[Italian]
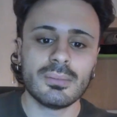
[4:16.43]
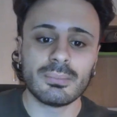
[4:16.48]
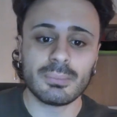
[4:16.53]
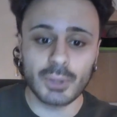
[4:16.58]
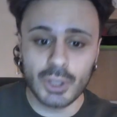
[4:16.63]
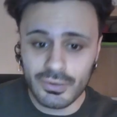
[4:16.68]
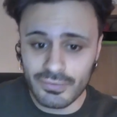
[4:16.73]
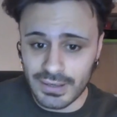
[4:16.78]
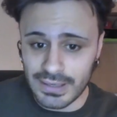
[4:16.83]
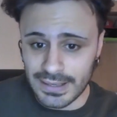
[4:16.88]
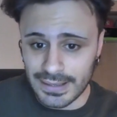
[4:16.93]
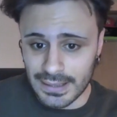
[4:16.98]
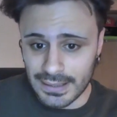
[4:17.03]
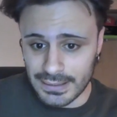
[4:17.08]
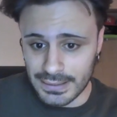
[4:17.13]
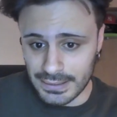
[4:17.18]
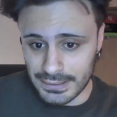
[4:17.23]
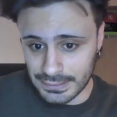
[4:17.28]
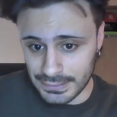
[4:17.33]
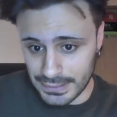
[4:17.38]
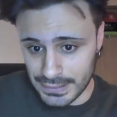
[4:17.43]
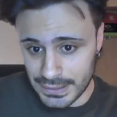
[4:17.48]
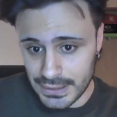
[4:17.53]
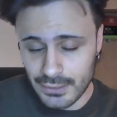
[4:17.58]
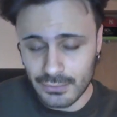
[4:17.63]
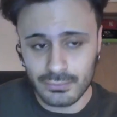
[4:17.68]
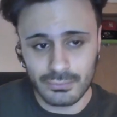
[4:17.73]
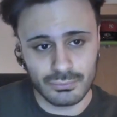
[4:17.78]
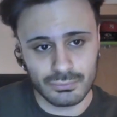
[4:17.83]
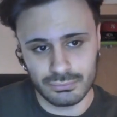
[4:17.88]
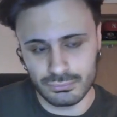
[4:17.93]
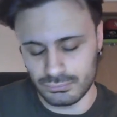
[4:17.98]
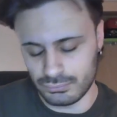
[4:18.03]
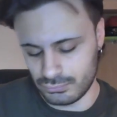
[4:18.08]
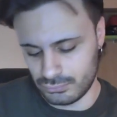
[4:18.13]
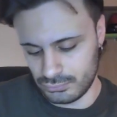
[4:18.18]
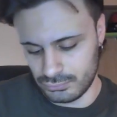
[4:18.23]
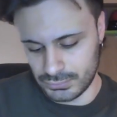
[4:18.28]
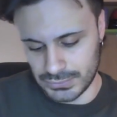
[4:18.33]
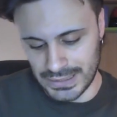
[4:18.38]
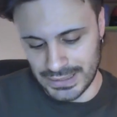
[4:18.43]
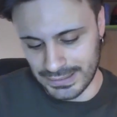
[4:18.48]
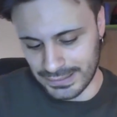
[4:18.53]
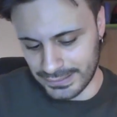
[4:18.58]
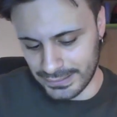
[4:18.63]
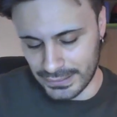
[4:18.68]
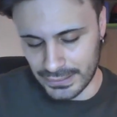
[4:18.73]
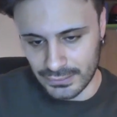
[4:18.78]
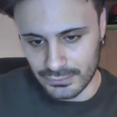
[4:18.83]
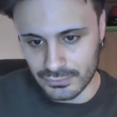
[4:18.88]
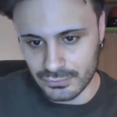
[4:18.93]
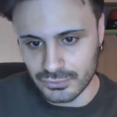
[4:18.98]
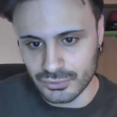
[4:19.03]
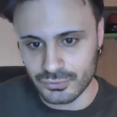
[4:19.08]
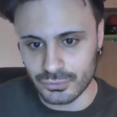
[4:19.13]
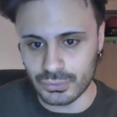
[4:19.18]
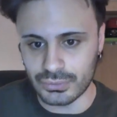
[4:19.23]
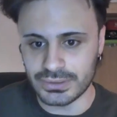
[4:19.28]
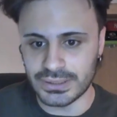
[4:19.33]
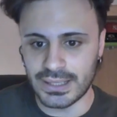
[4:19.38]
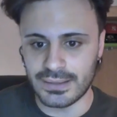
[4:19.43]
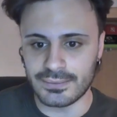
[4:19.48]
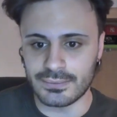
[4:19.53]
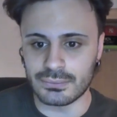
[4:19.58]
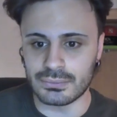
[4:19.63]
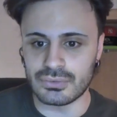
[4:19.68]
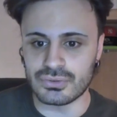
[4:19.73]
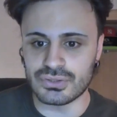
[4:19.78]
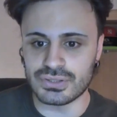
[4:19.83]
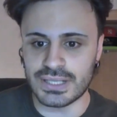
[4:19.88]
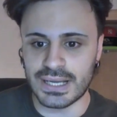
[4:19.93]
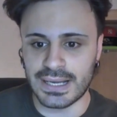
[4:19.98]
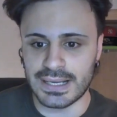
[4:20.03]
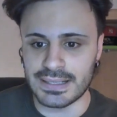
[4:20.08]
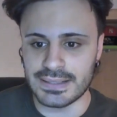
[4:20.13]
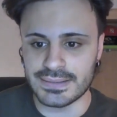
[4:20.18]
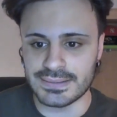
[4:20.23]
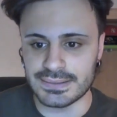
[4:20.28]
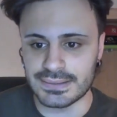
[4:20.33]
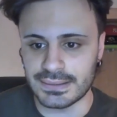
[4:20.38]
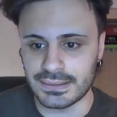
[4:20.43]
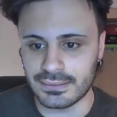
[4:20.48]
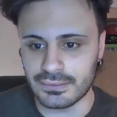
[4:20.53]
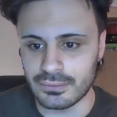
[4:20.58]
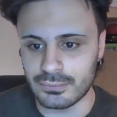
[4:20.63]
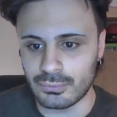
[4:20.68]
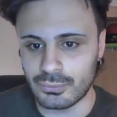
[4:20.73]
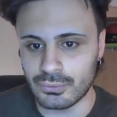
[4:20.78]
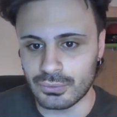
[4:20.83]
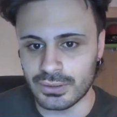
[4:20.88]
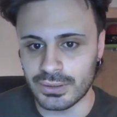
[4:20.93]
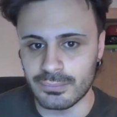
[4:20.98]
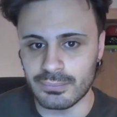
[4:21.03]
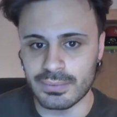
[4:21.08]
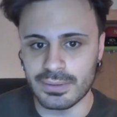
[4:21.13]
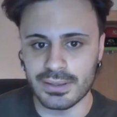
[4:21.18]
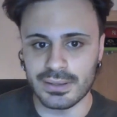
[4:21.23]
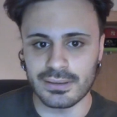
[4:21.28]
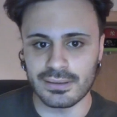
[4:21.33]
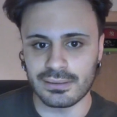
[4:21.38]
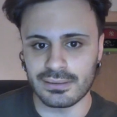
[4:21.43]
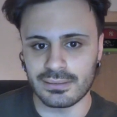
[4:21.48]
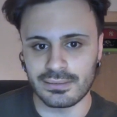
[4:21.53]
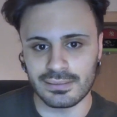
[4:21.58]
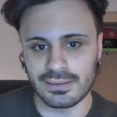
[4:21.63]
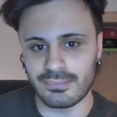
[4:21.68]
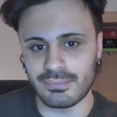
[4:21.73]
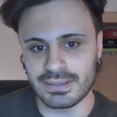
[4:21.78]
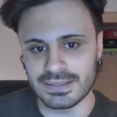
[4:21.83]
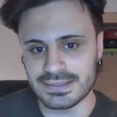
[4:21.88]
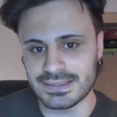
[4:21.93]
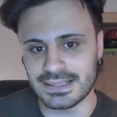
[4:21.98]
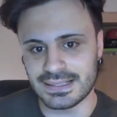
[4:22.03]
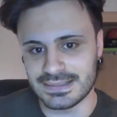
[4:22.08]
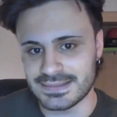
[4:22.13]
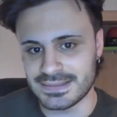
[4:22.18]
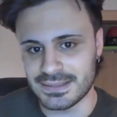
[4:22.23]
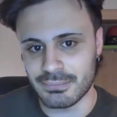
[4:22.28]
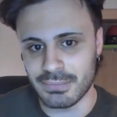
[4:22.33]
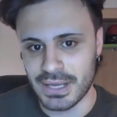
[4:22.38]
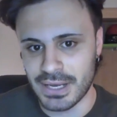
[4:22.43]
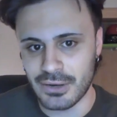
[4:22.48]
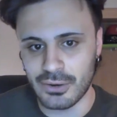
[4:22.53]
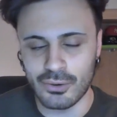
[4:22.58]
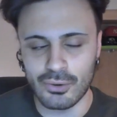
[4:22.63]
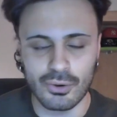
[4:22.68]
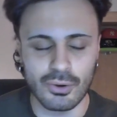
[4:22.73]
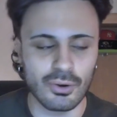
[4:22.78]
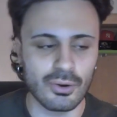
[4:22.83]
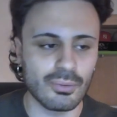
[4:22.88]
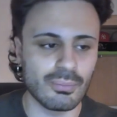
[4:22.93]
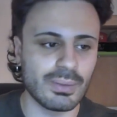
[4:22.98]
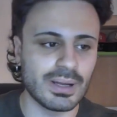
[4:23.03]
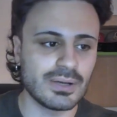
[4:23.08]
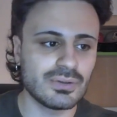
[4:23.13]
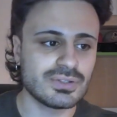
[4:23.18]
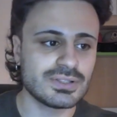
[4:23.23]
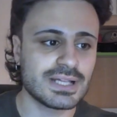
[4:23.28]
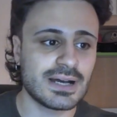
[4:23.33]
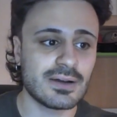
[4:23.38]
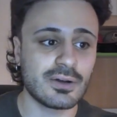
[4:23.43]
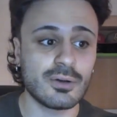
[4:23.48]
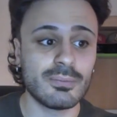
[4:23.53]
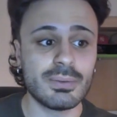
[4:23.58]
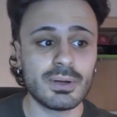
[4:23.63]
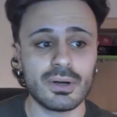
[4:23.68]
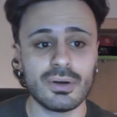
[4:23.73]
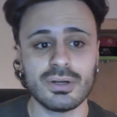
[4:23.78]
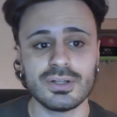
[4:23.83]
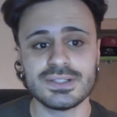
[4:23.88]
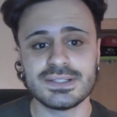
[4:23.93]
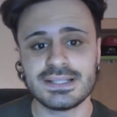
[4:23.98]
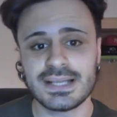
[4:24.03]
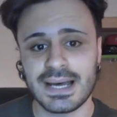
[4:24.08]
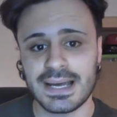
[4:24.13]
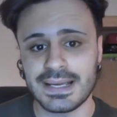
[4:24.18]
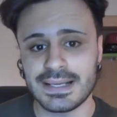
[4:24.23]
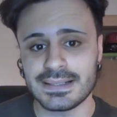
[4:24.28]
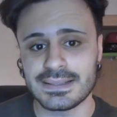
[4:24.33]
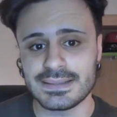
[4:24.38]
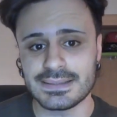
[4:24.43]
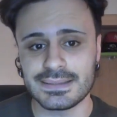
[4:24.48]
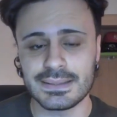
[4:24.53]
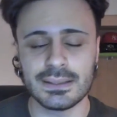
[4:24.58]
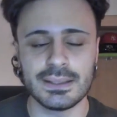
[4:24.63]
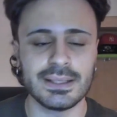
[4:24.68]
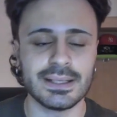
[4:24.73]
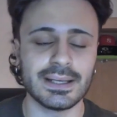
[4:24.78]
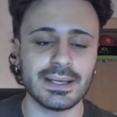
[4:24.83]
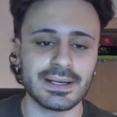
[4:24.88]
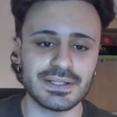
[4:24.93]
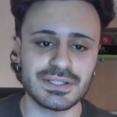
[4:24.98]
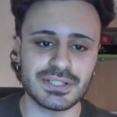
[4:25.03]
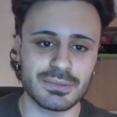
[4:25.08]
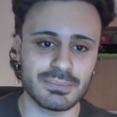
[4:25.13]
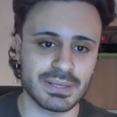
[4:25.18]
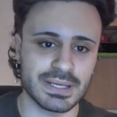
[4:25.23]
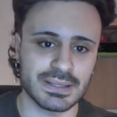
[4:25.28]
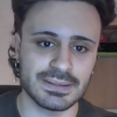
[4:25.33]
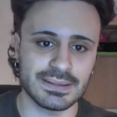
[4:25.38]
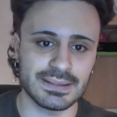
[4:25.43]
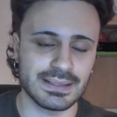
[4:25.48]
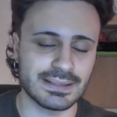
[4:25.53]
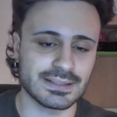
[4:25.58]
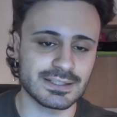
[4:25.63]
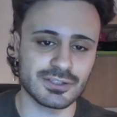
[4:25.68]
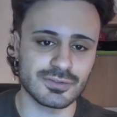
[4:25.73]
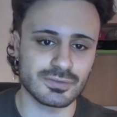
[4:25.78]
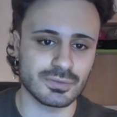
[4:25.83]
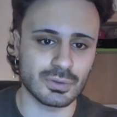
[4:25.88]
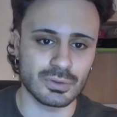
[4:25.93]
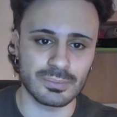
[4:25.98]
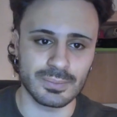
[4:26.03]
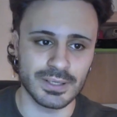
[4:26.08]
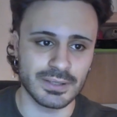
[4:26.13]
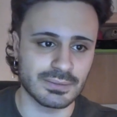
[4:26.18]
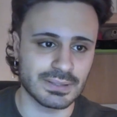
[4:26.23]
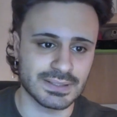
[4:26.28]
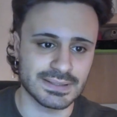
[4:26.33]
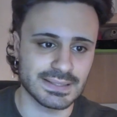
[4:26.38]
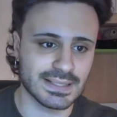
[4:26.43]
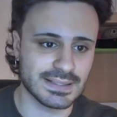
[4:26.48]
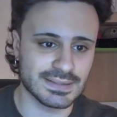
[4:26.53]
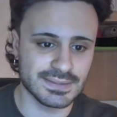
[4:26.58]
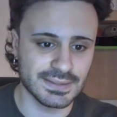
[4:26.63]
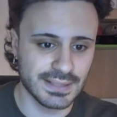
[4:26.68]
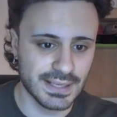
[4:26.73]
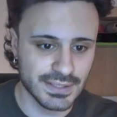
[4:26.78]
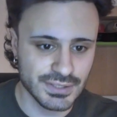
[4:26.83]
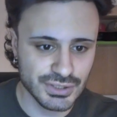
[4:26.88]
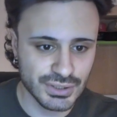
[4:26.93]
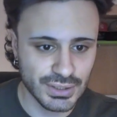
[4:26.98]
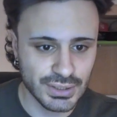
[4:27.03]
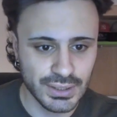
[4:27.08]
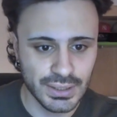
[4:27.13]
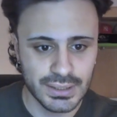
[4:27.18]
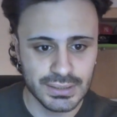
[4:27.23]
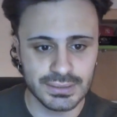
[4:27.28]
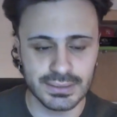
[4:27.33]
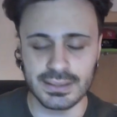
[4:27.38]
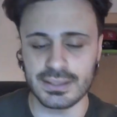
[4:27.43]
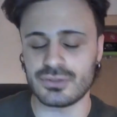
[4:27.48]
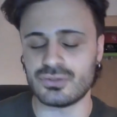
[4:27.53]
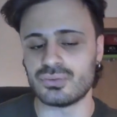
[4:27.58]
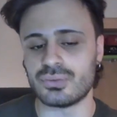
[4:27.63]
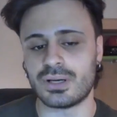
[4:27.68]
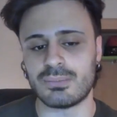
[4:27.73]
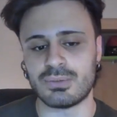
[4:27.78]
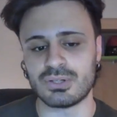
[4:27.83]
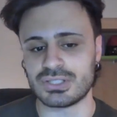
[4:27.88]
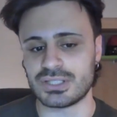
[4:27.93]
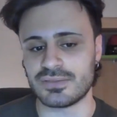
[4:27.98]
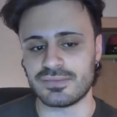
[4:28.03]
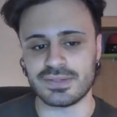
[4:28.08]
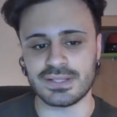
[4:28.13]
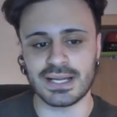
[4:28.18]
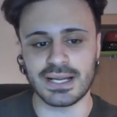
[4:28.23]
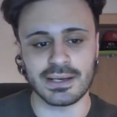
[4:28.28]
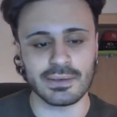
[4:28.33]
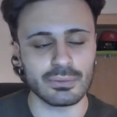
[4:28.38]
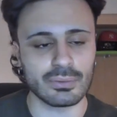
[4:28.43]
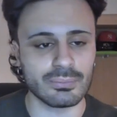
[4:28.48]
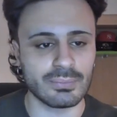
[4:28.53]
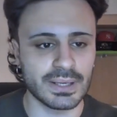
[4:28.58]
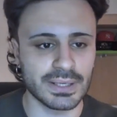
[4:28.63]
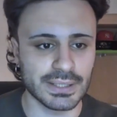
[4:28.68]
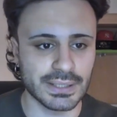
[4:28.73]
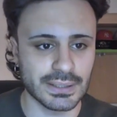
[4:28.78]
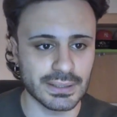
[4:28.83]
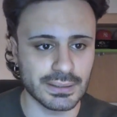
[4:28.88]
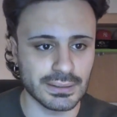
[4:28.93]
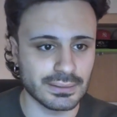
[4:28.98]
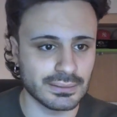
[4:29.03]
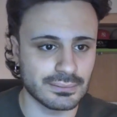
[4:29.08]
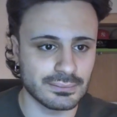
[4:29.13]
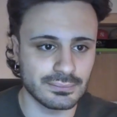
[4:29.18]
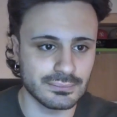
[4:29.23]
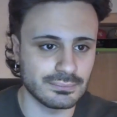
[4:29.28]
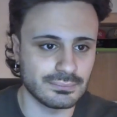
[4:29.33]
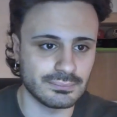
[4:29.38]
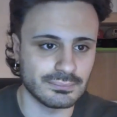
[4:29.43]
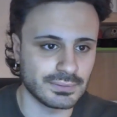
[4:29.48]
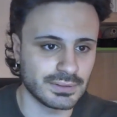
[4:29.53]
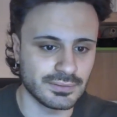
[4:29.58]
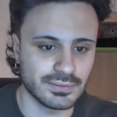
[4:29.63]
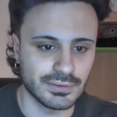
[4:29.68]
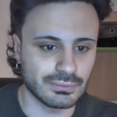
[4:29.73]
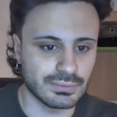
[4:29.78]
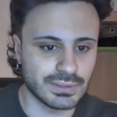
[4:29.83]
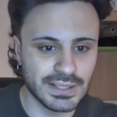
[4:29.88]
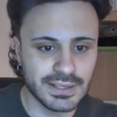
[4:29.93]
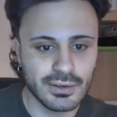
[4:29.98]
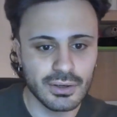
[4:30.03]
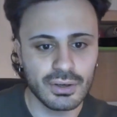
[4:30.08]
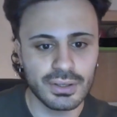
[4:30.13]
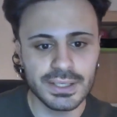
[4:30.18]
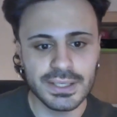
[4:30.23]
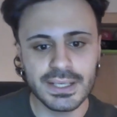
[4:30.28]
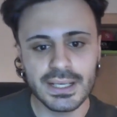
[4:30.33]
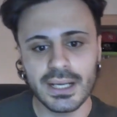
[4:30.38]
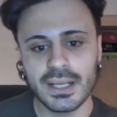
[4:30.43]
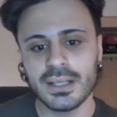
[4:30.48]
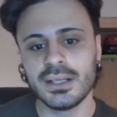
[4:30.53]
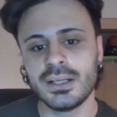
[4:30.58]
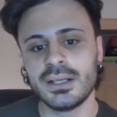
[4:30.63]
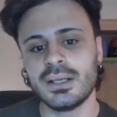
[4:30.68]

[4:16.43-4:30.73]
Prova la running knee, anche sfruttando uno Styles eh, comunque ber- eh, abbastanza bello, bello, stanco, però Styles egregiamente la trasforma in una Styles Clash, nella sua mossa finale ormai divenuta iconica,